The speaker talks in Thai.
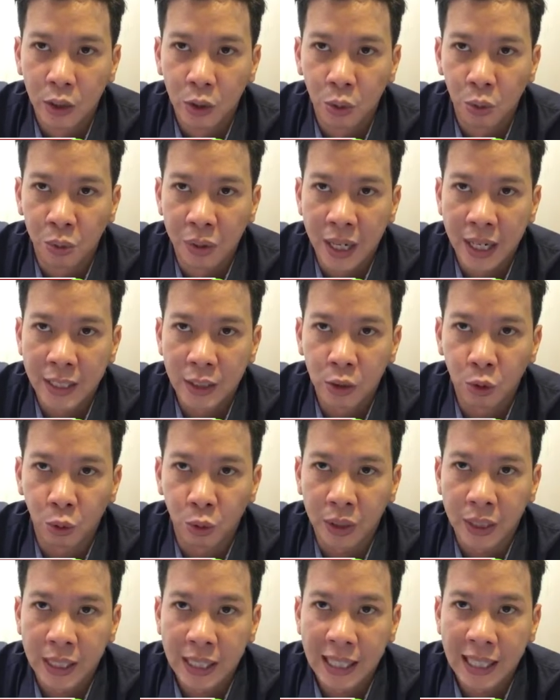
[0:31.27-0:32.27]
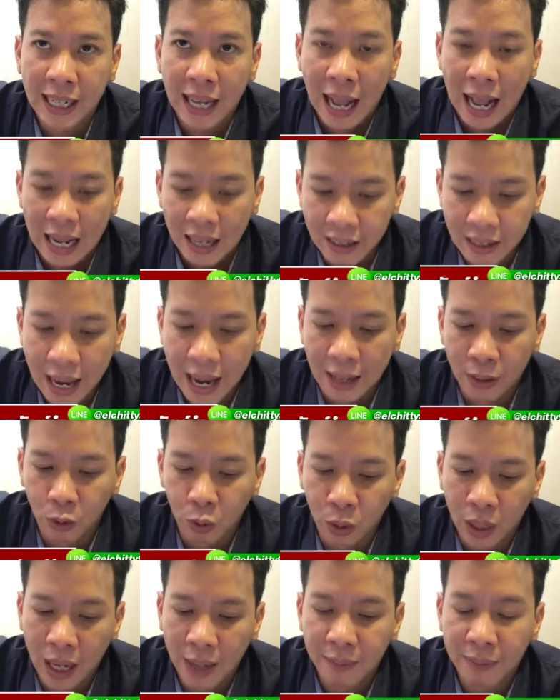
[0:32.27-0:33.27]
อยู่ในจุดที่แข็งแกร่งอ
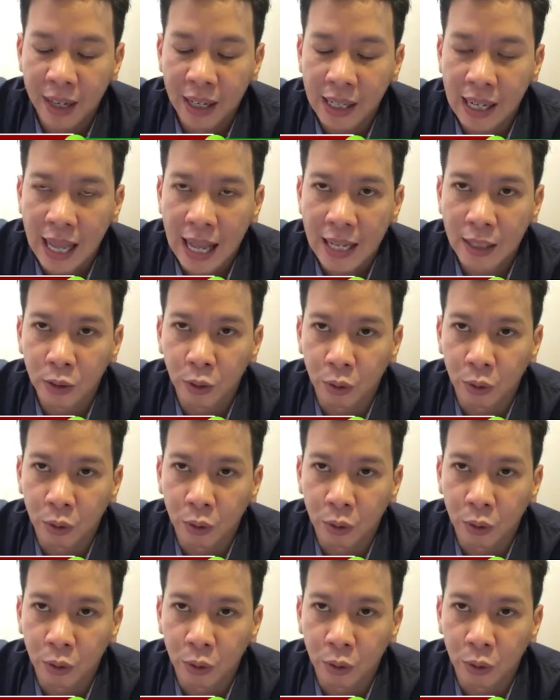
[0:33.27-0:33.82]
ยู่นะครับนัดล่า